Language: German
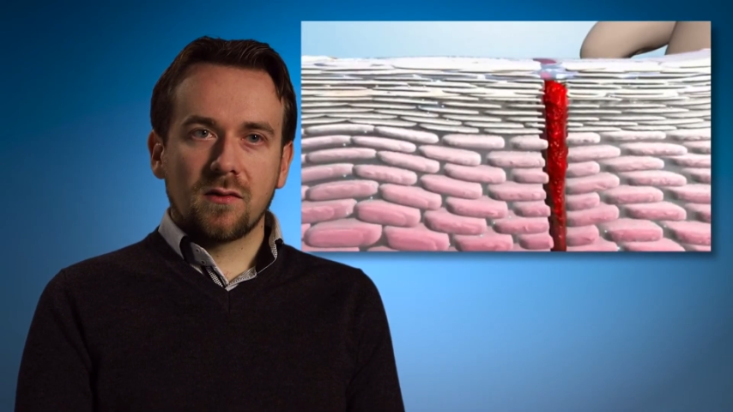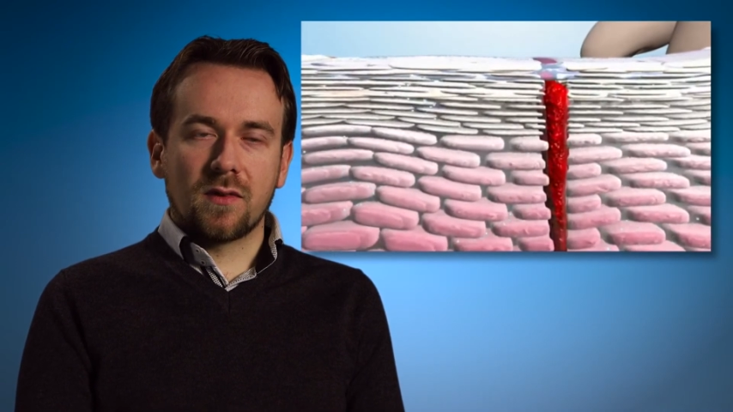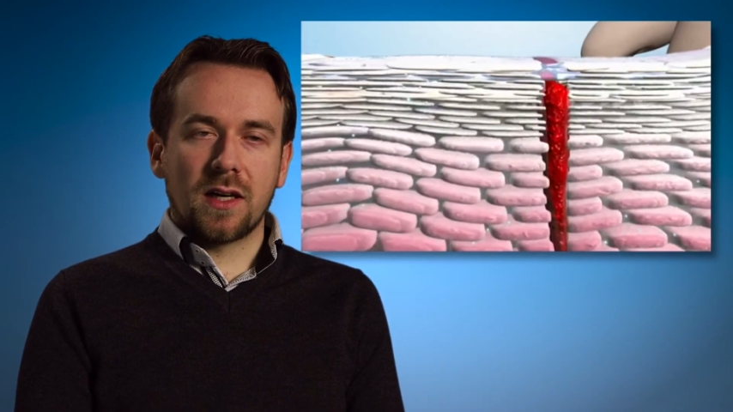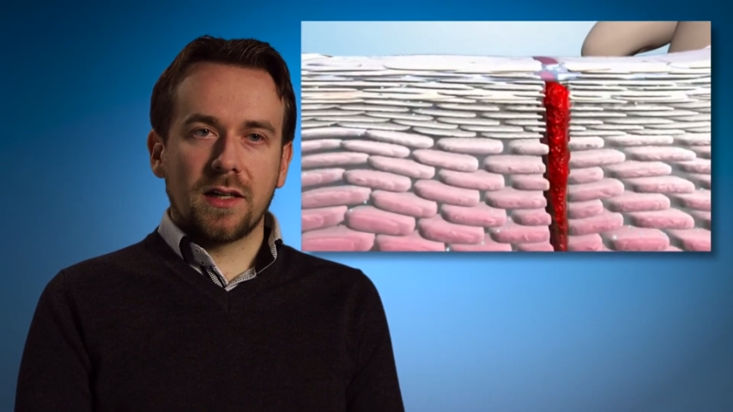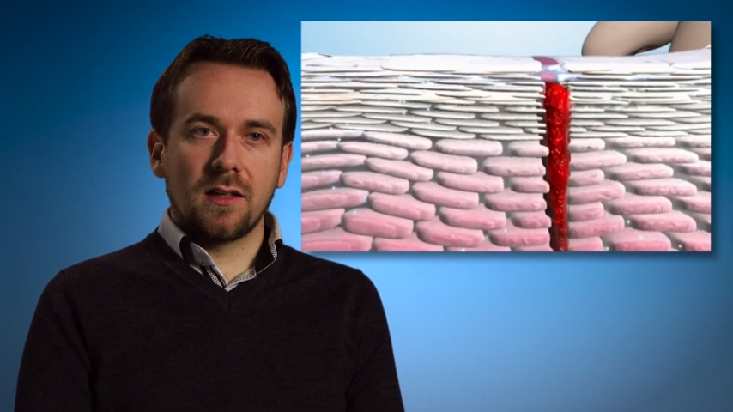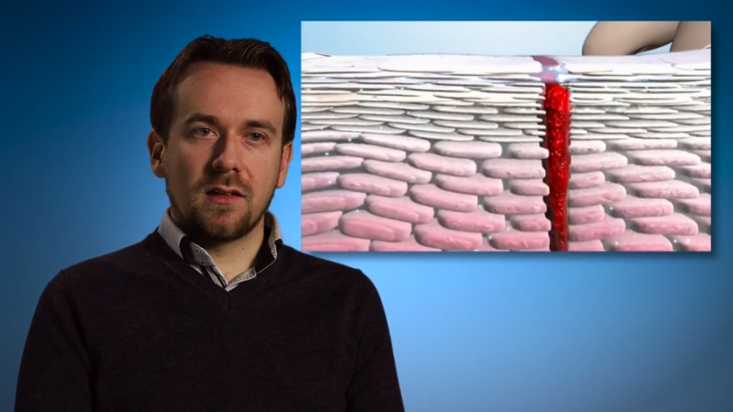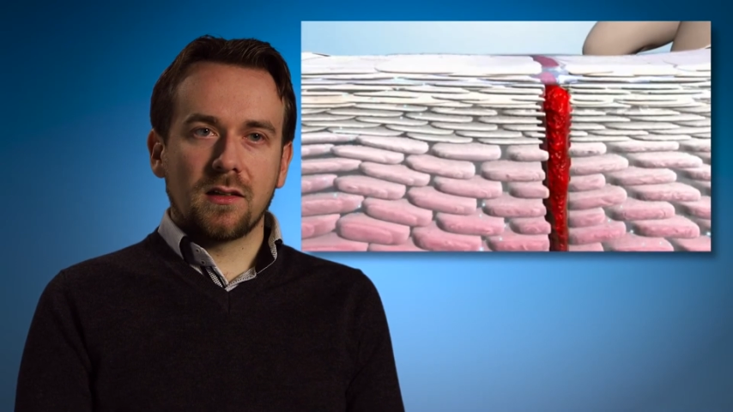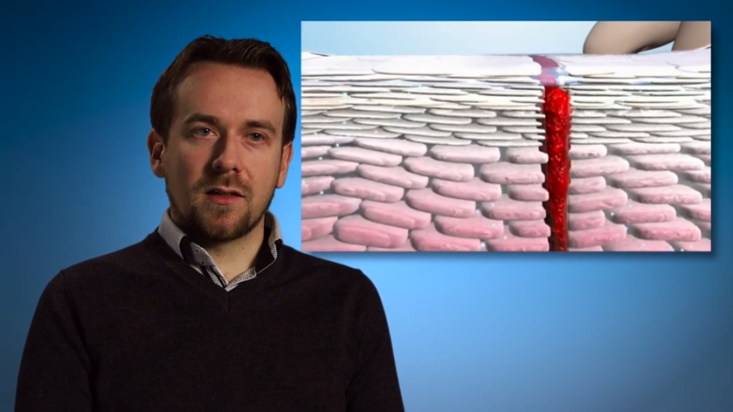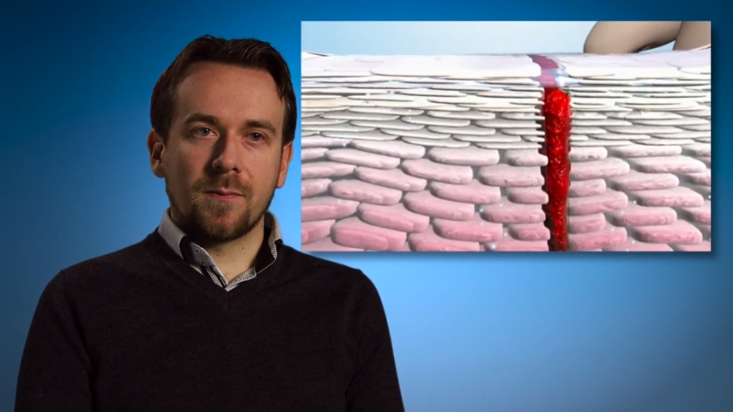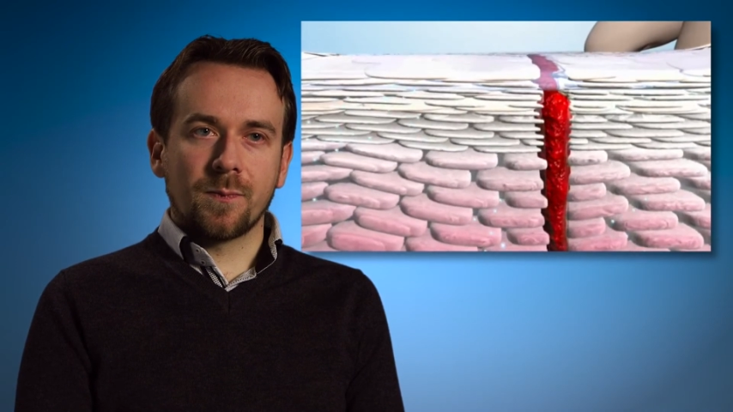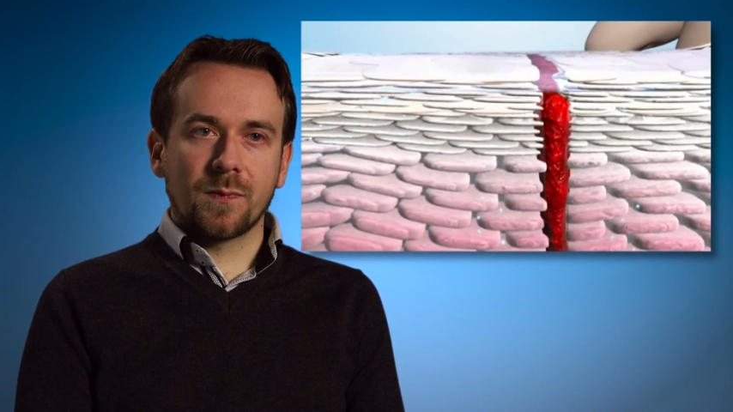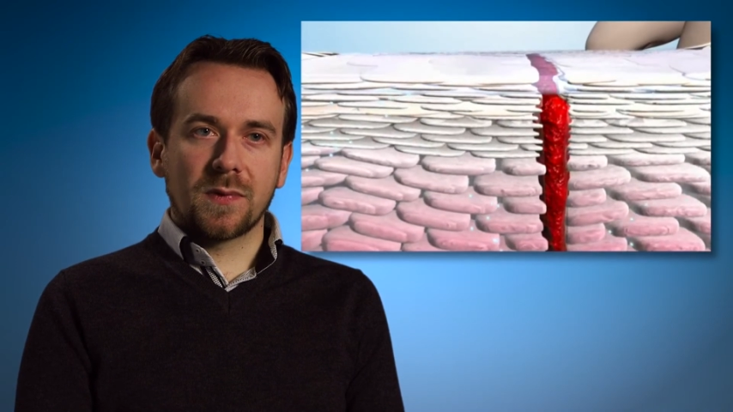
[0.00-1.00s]
weil
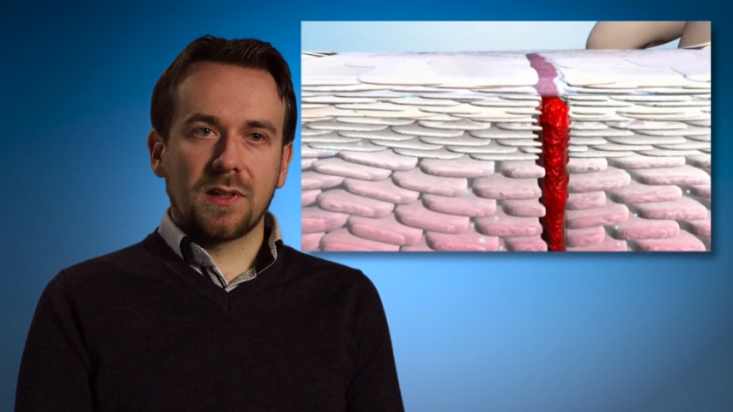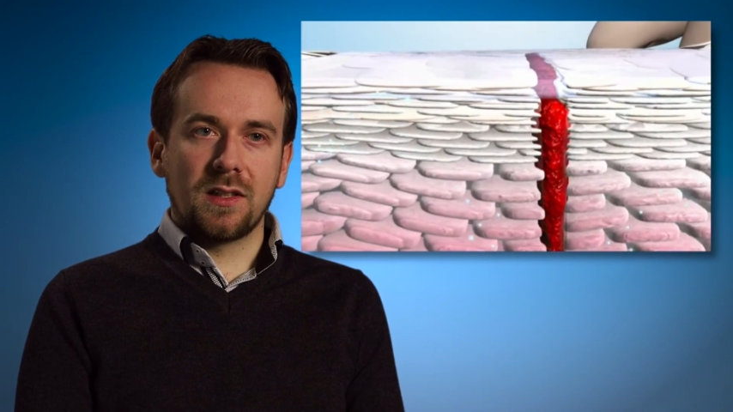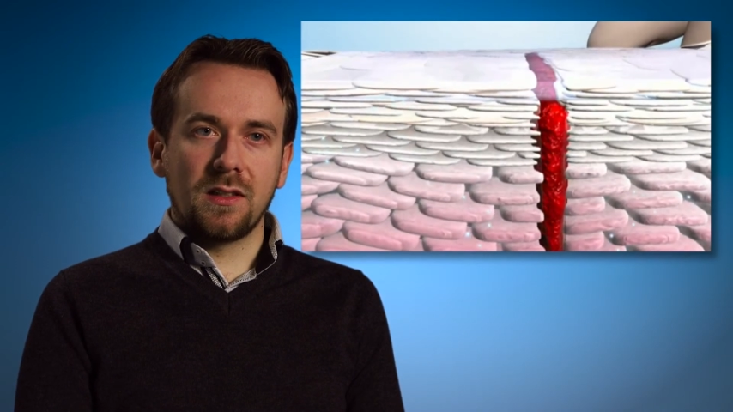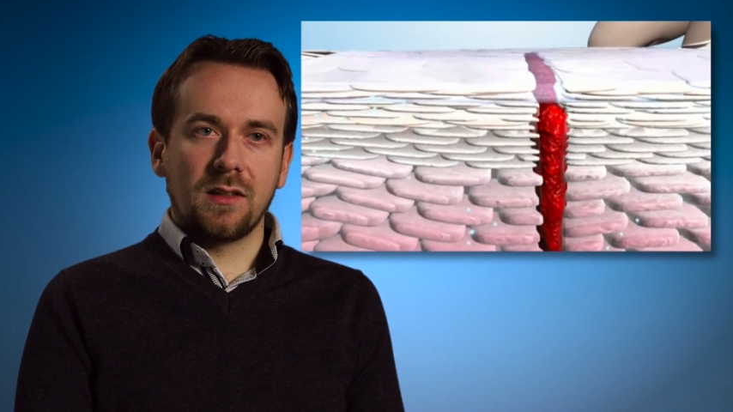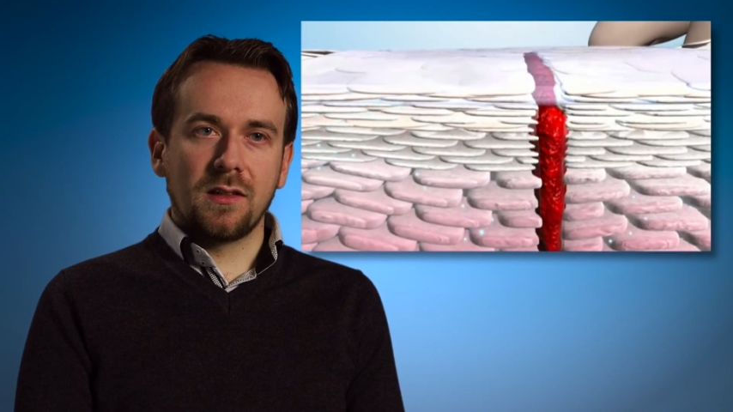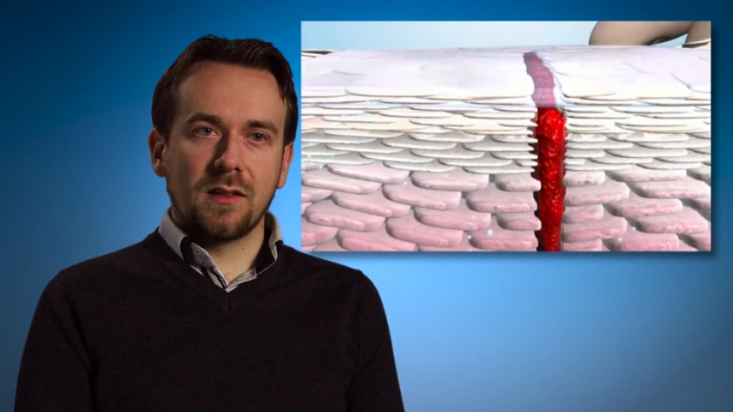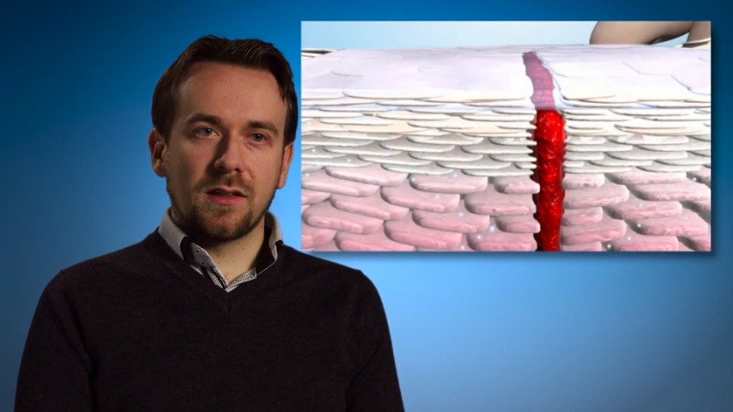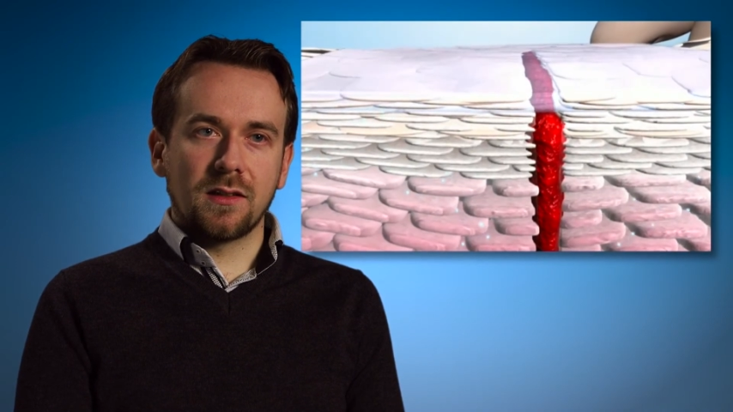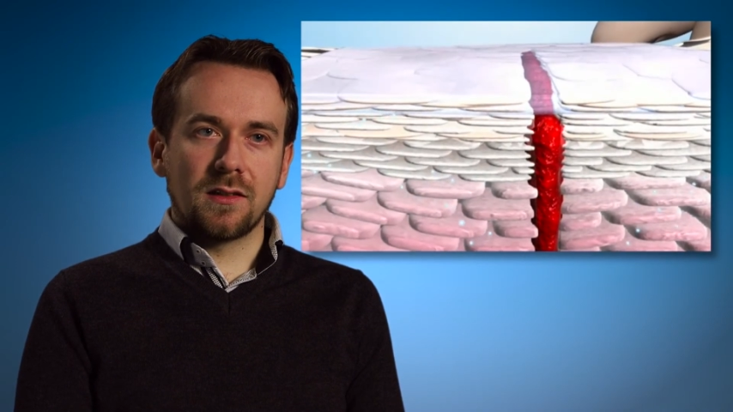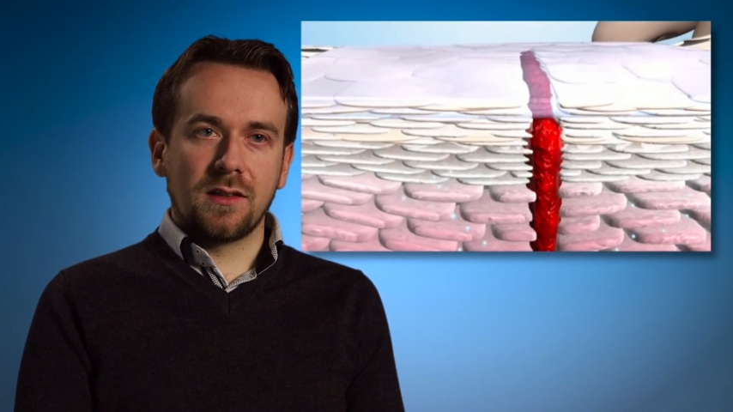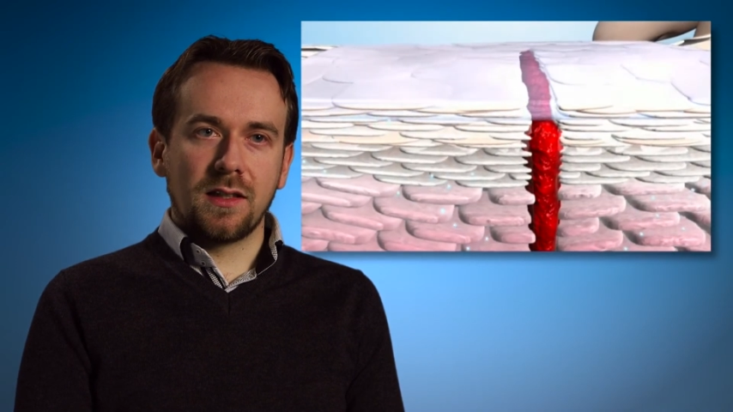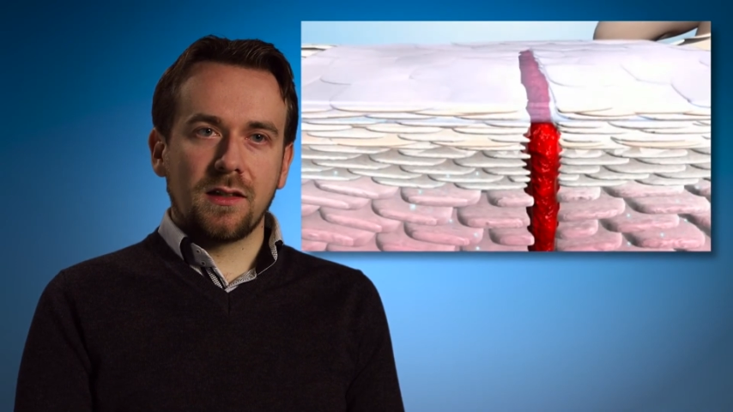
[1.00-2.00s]
ähm, die,
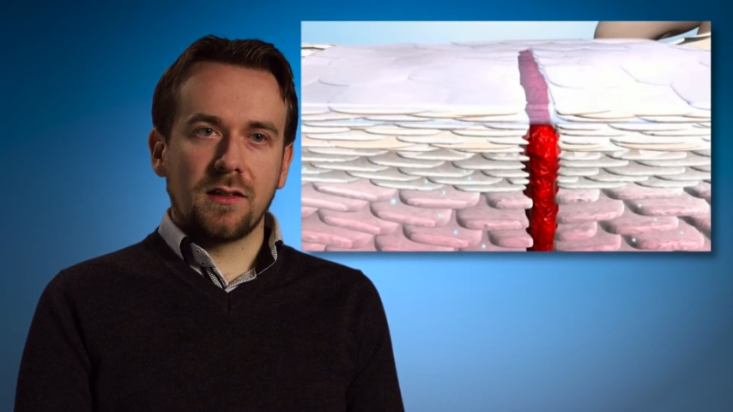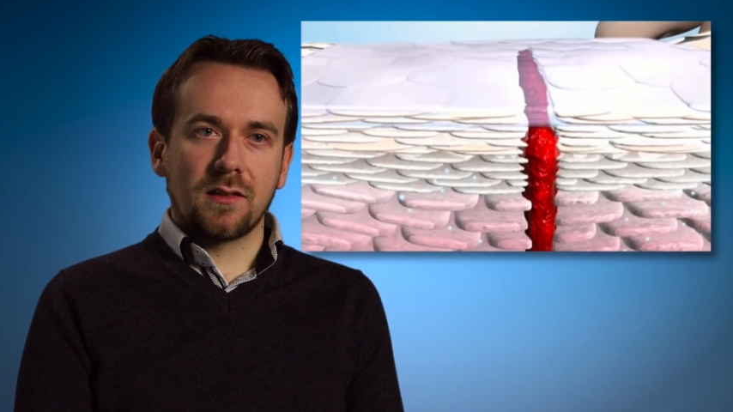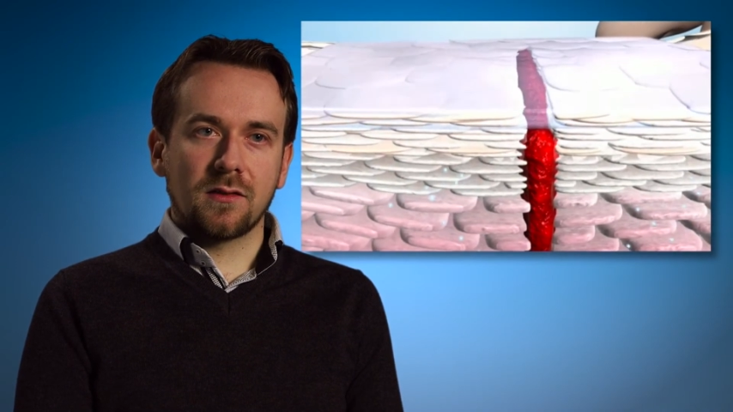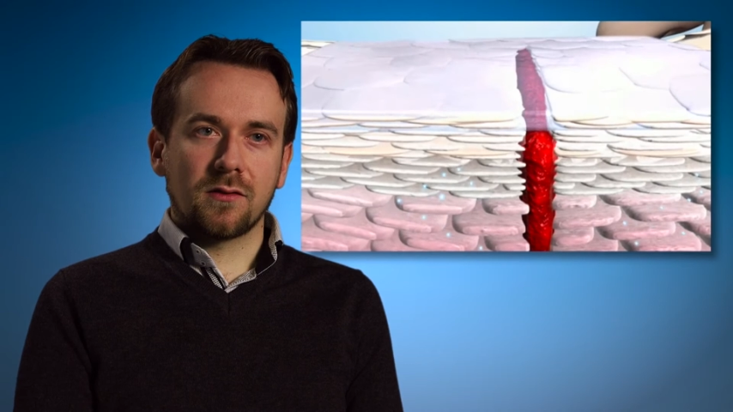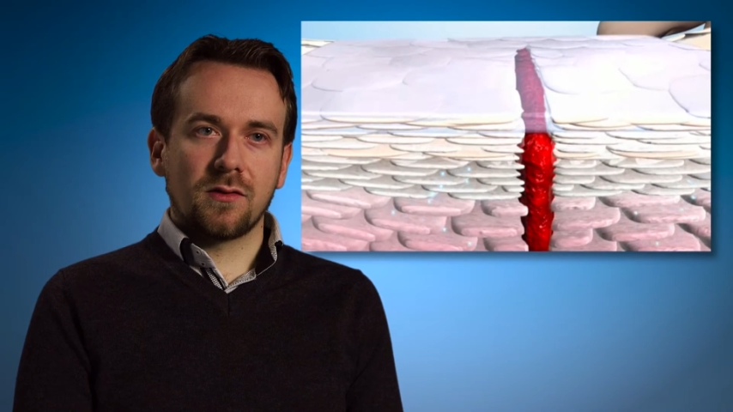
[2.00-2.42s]
äh, die,